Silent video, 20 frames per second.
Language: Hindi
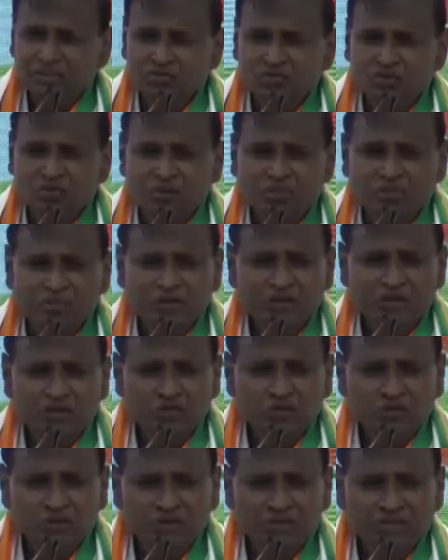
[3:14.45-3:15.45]
2 अप्रैल
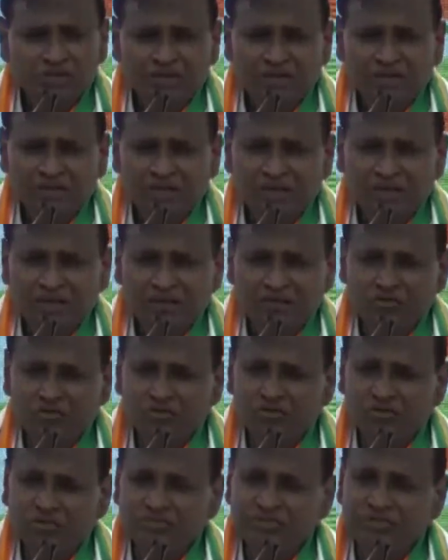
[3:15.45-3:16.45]
2018 को
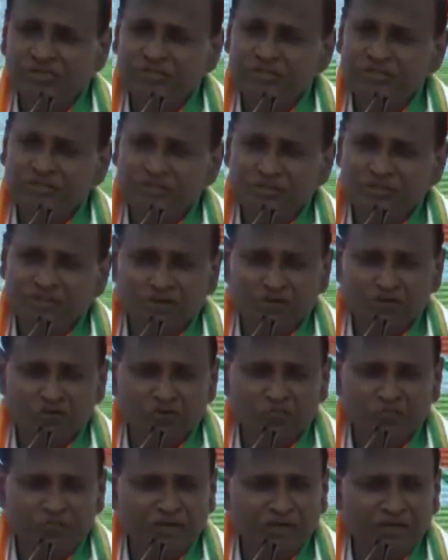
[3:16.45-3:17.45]
जब दलित सड़कों
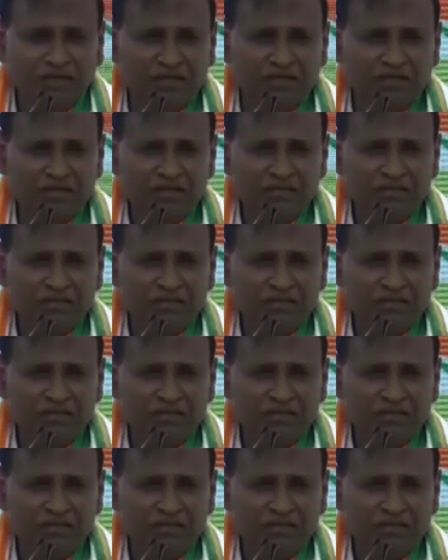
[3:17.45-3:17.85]
पर आए